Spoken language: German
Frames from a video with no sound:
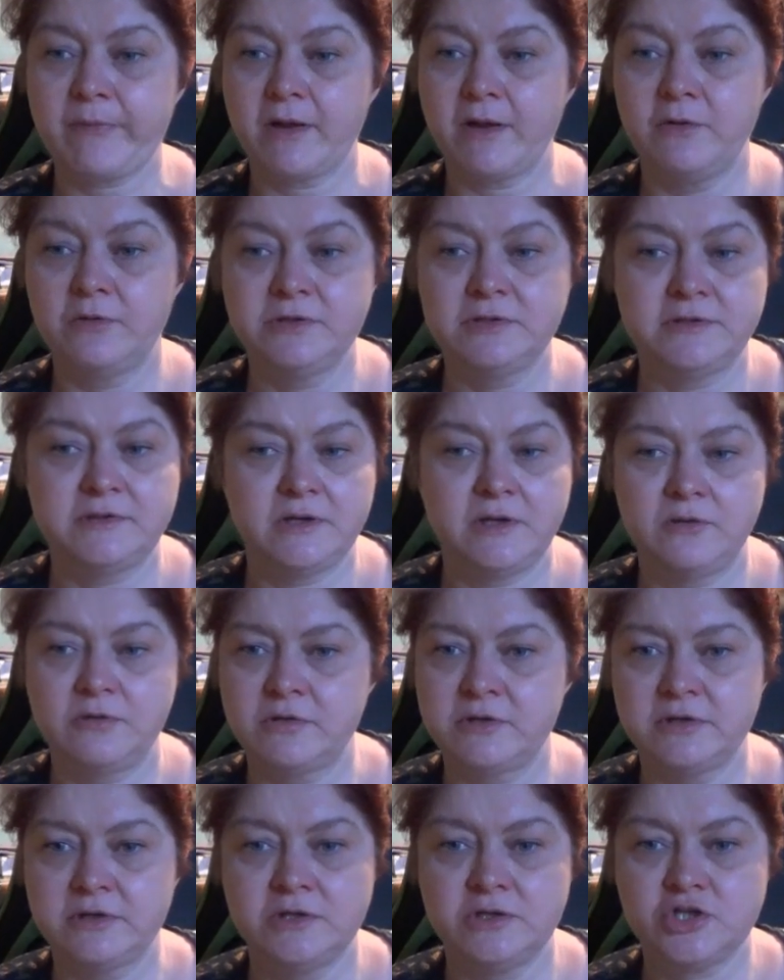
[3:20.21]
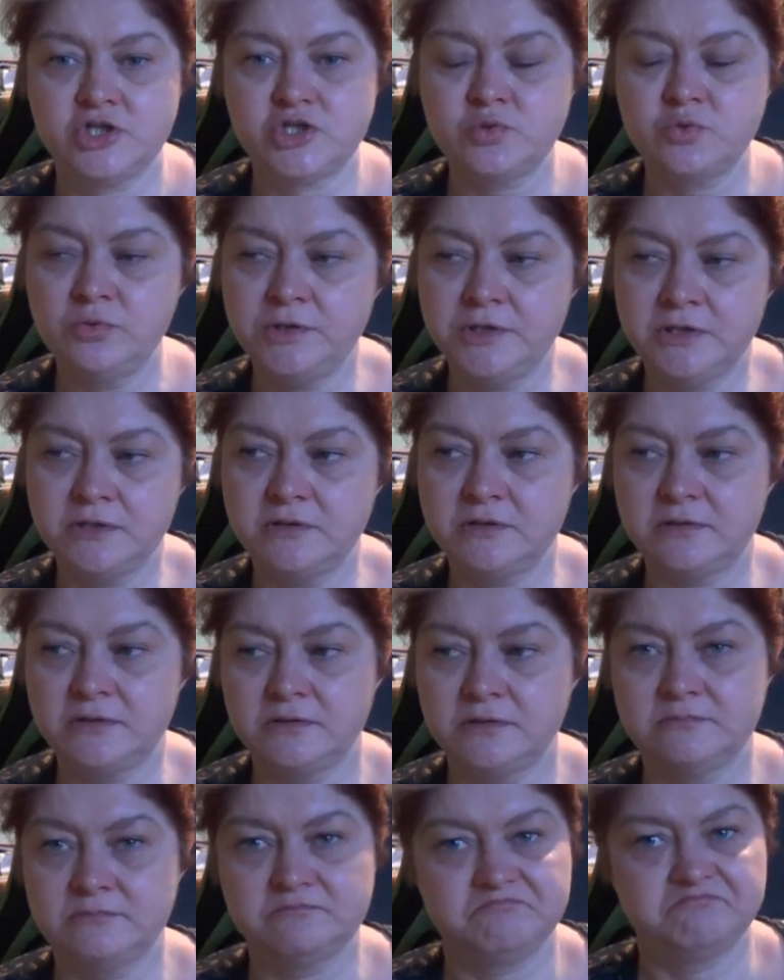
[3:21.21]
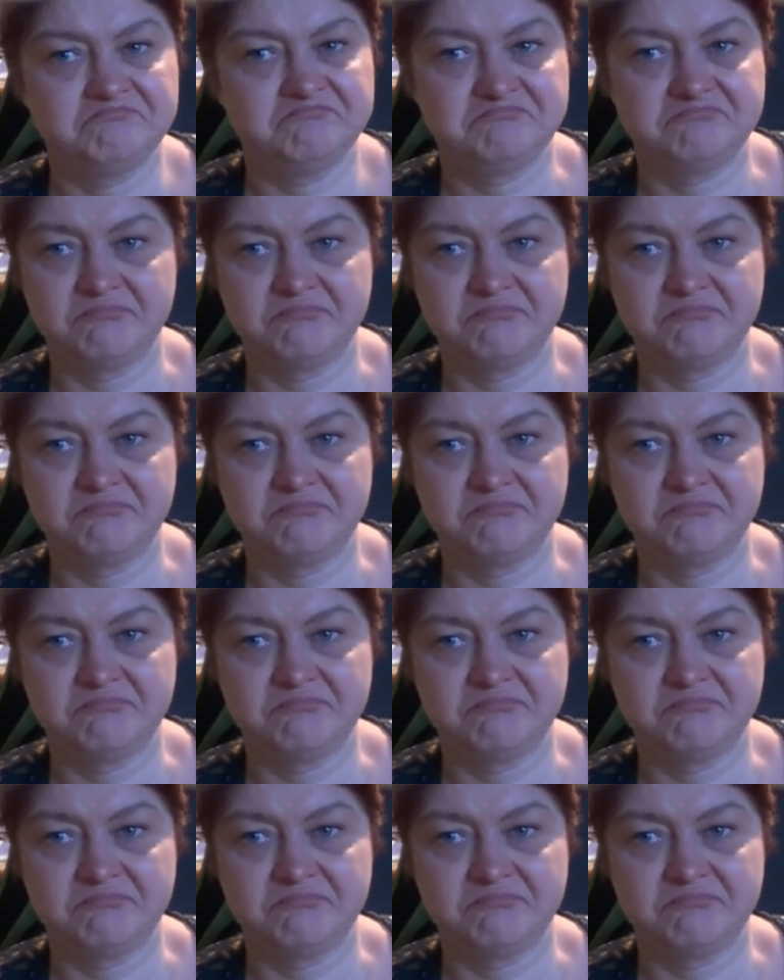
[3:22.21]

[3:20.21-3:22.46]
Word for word: Und auch in den Schulen, ähm,